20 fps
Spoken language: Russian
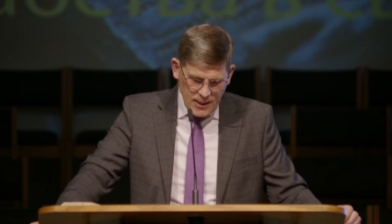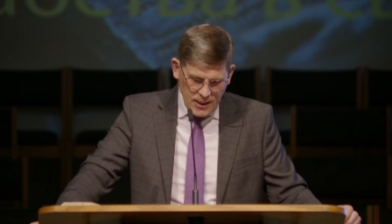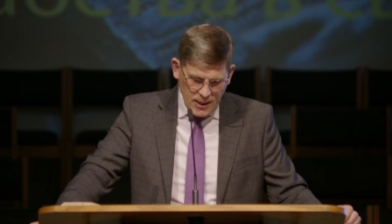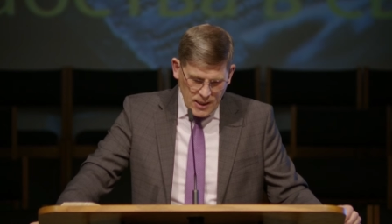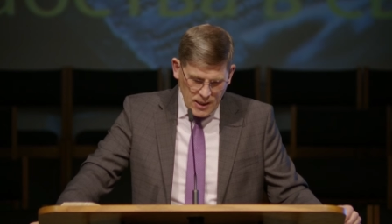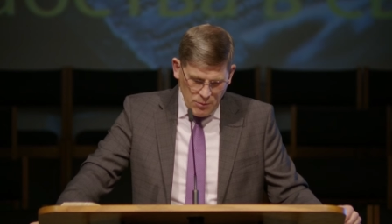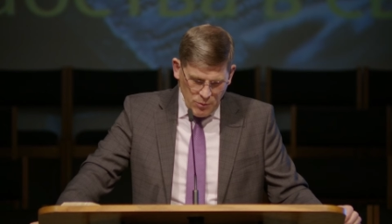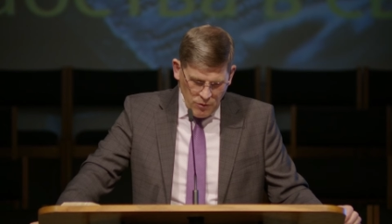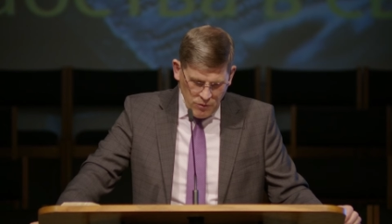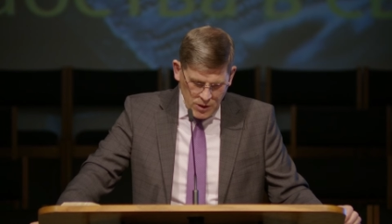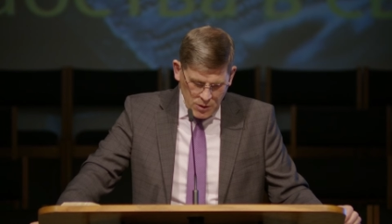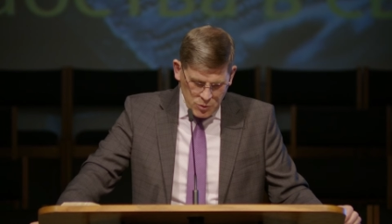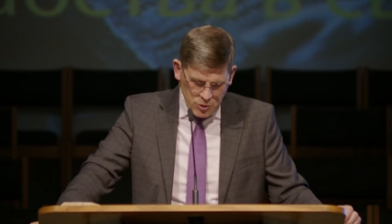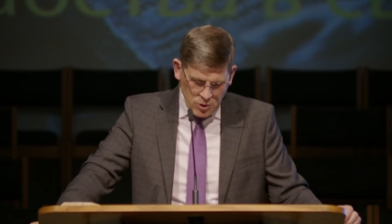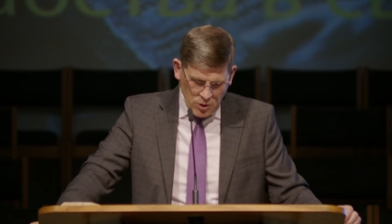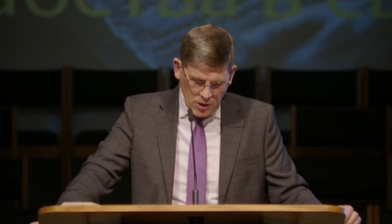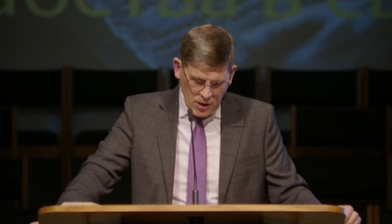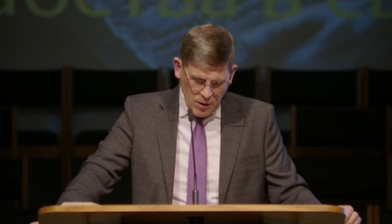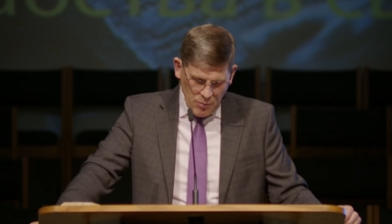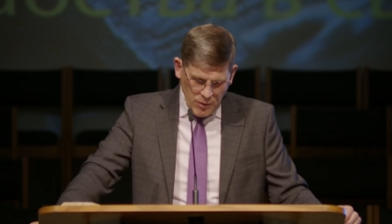И мы видим,
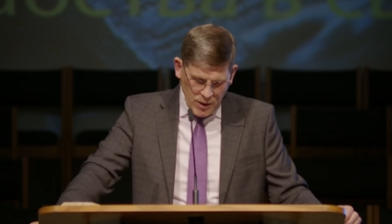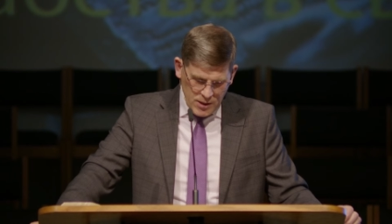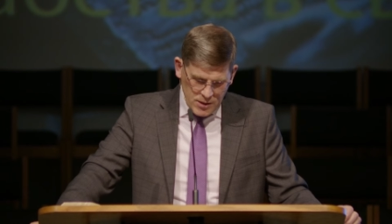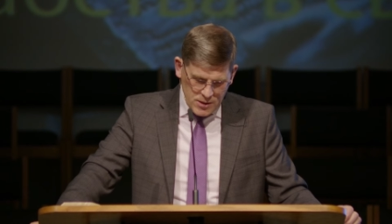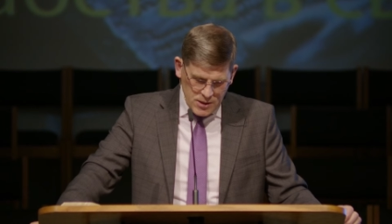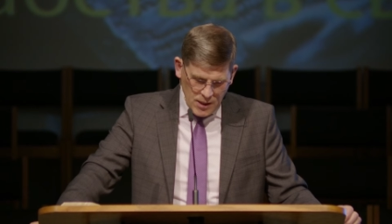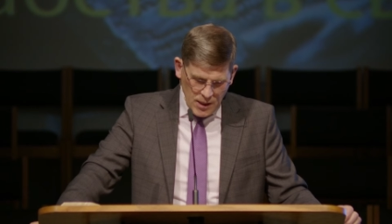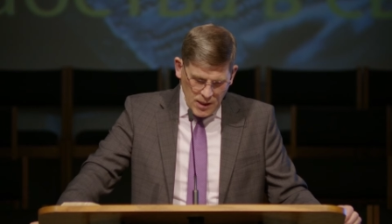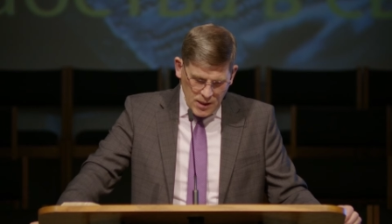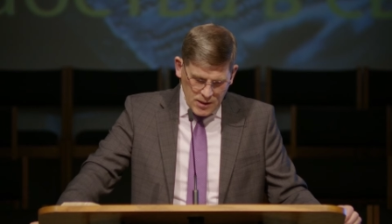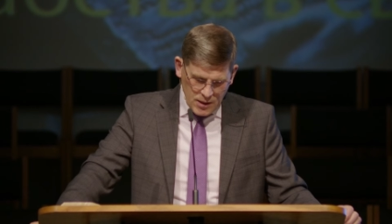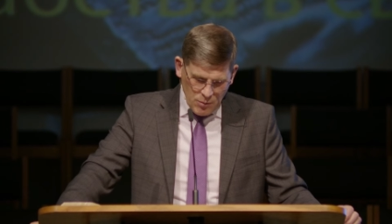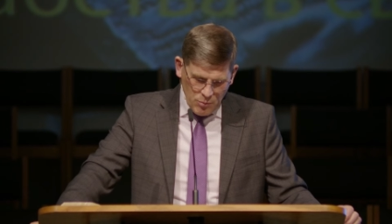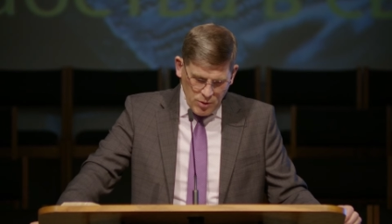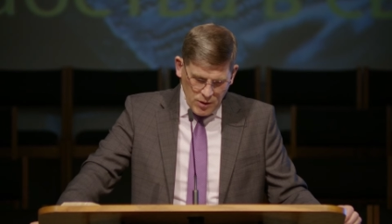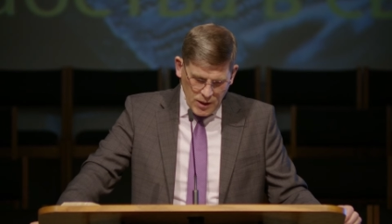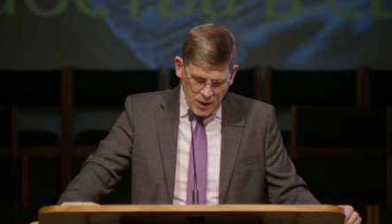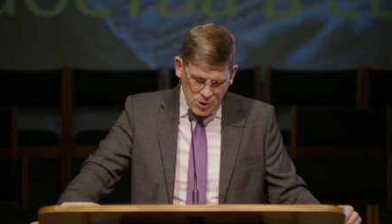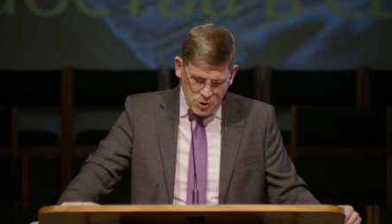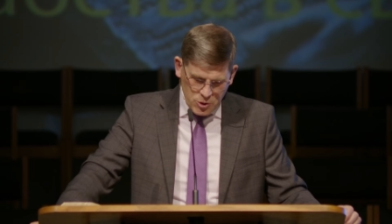что для Моисея это
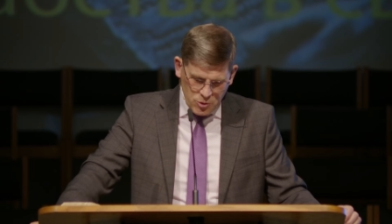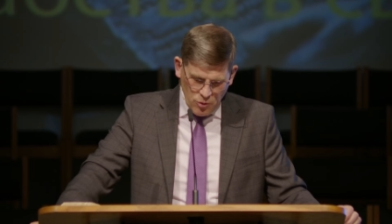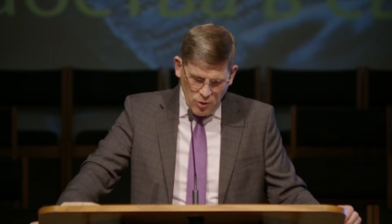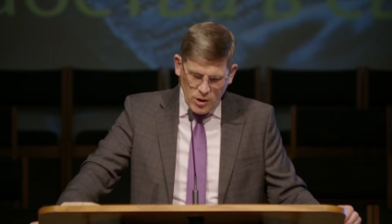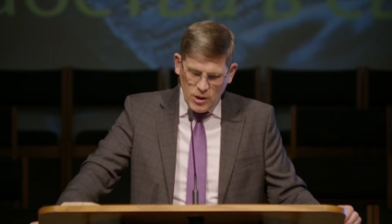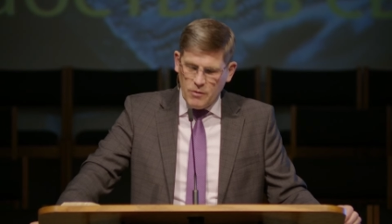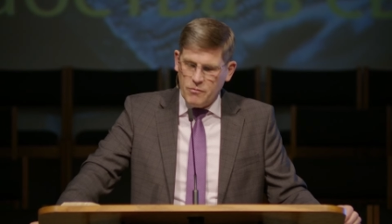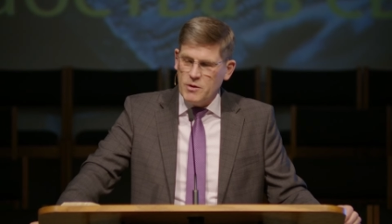была школа,